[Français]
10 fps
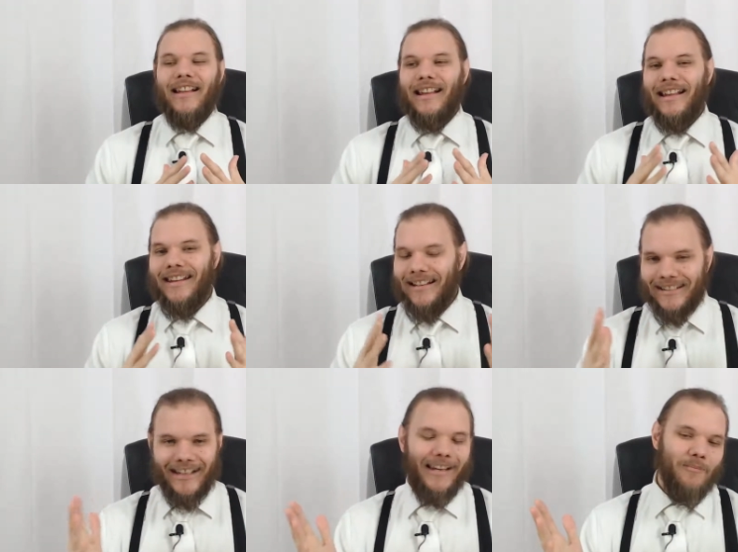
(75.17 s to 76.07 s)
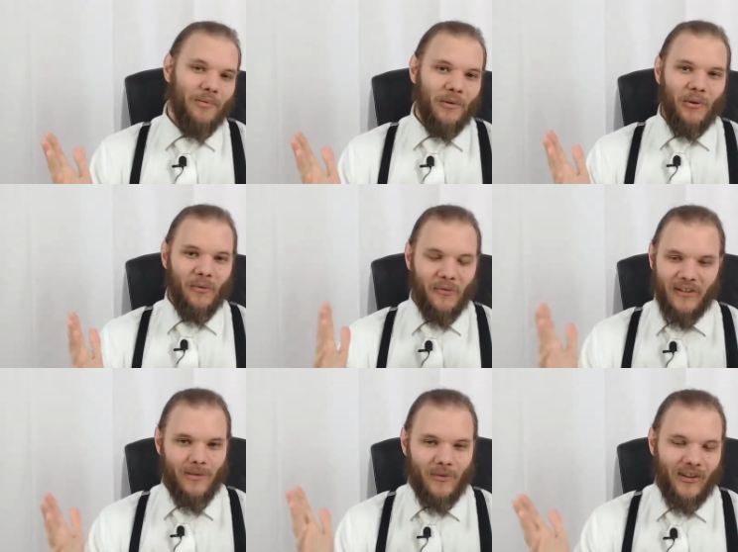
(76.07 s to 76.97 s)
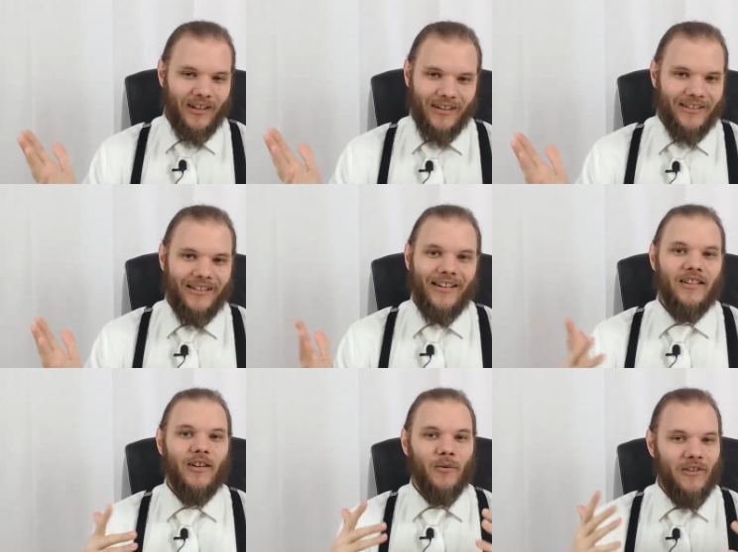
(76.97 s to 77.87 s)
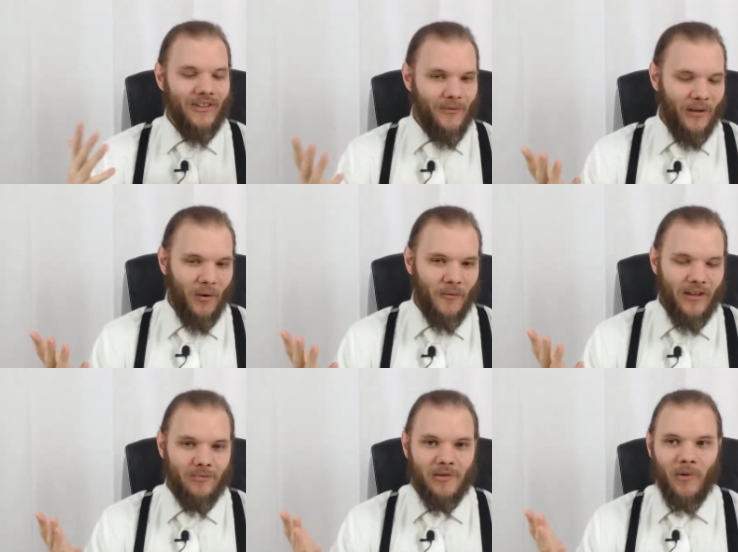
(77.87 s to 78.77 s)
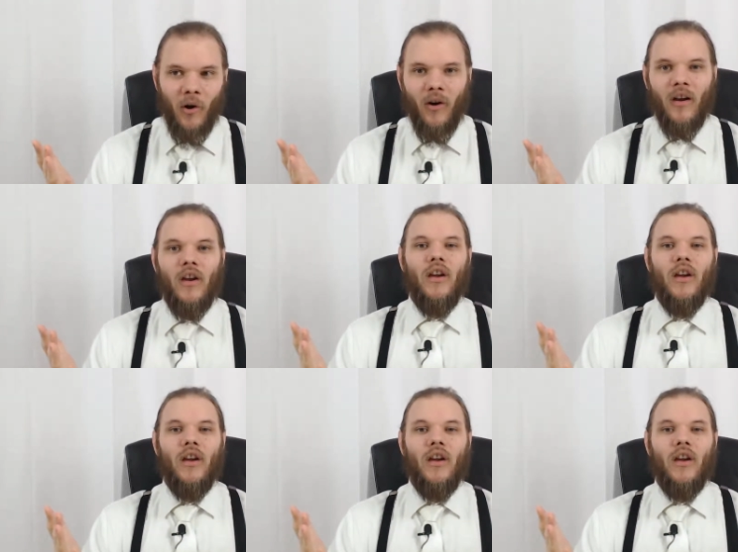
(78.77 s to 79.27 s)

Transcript: Et il y a très peu de films, séries, etc. qui réussissent à le faire convenablement.